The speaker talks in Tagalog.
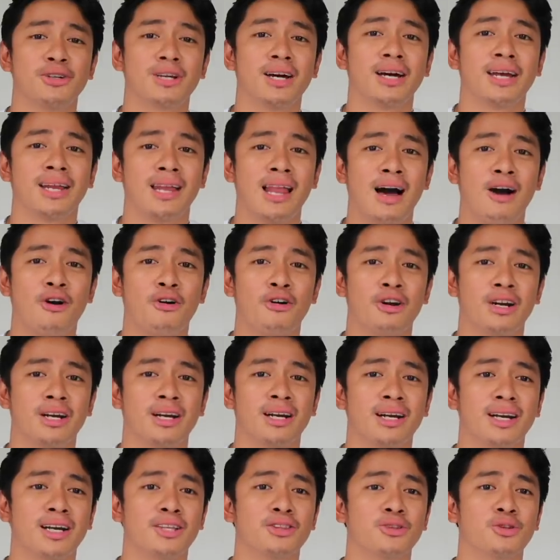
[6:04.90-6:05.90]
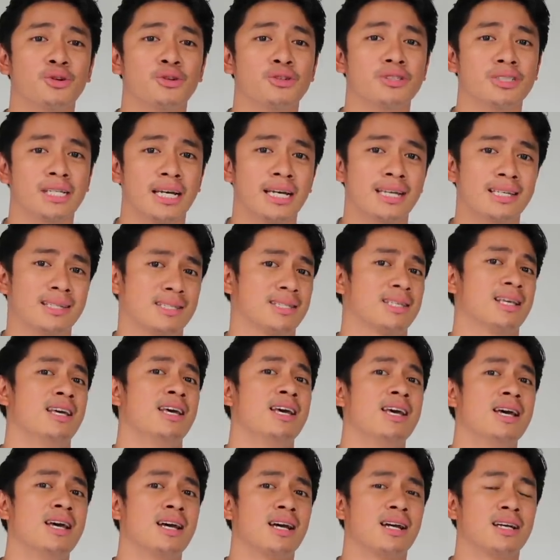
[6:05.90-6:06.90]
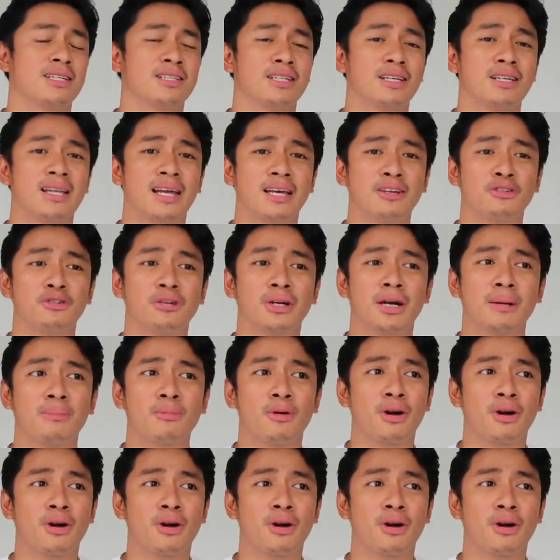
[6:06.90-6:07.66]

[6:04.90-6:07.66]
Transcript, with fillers: ko na kailangan ko rin ng gantong size. Kasi like nung nag